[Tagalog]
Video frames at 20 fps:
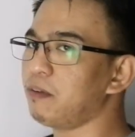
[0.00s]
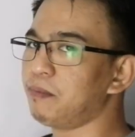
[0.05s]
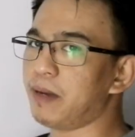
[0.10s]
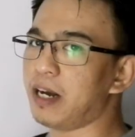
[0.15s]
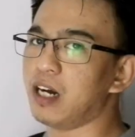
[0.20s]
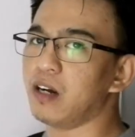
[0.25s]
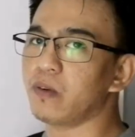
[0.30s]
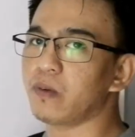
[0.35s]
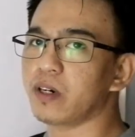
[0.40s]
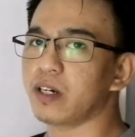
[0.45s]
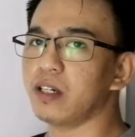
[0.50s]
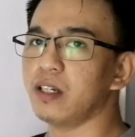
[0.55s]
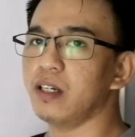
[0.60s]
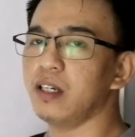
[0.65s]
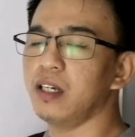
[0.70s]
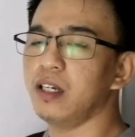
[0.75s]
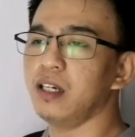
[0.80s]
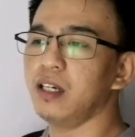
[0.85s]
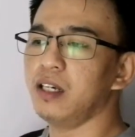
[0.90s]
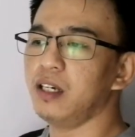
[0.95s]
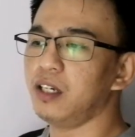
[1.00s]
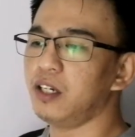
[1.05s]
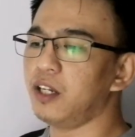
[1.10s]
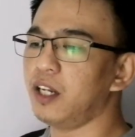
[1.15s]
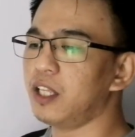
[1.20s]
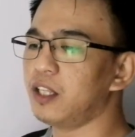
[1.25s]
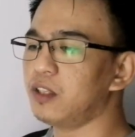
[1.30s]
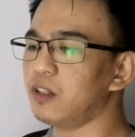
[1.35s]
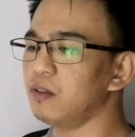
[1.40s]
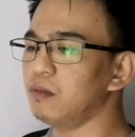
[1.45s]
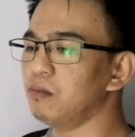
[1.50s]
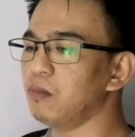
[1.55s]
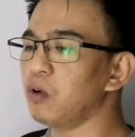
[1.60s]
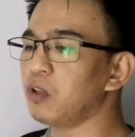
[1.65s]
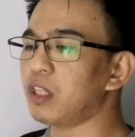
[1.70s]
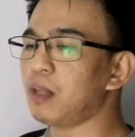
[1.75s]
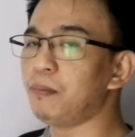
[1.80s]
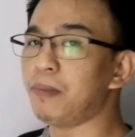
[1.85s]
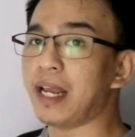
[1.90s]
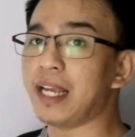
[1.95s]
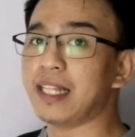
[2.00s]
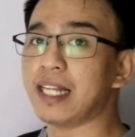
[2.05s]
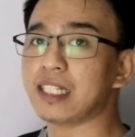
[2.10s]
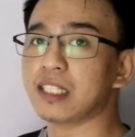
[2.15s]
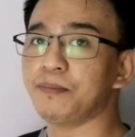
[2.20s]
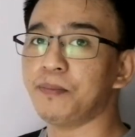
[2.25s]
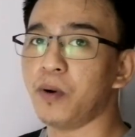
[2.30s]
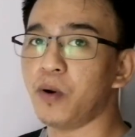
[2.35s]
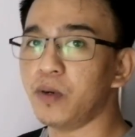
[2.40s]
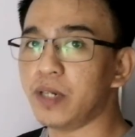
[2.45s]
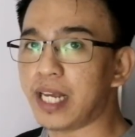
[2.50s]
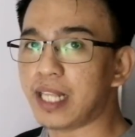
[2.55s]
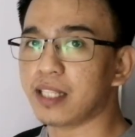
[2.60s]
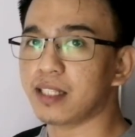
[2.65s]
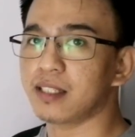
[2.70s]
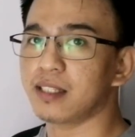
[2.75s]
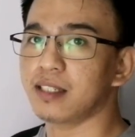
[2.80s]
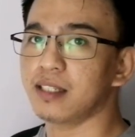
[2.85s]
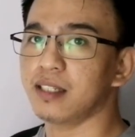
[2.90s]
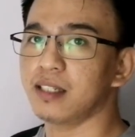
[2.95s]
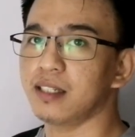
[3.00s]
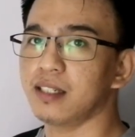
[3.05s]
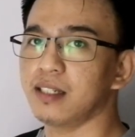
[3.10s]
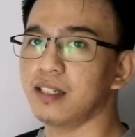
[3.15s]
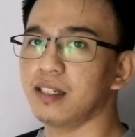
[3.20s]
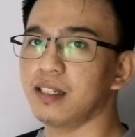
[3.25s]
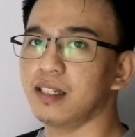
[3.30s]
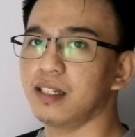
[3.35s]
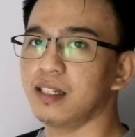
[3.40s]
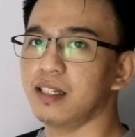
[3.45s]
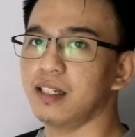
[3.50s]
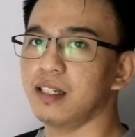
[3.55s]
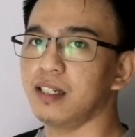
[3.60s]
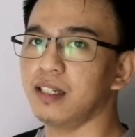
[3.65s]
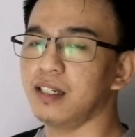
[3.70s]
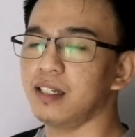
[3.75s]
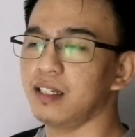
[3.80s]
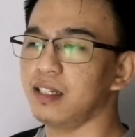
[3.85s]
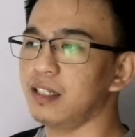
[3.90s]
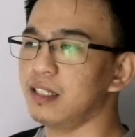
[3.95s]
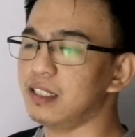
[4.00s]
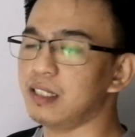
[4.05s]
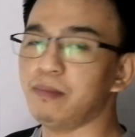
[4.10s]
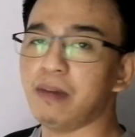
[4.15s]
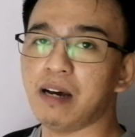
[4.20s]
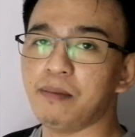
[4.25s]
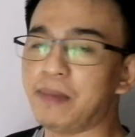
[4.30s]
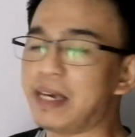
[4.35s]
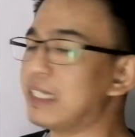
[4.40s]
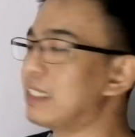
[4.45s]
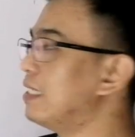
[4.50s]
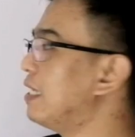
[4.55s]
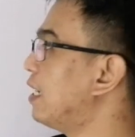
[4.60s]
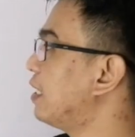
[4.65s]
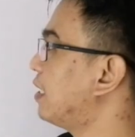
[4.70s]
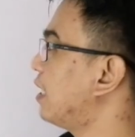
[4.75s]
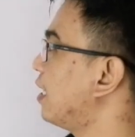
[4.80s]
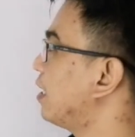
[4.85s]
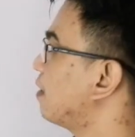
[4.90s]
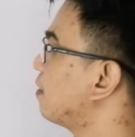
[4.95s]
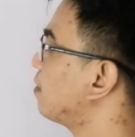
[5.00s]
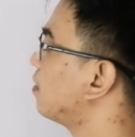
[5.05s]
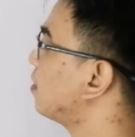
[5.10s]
for power, you need to multiply the exponents sa mga base natin.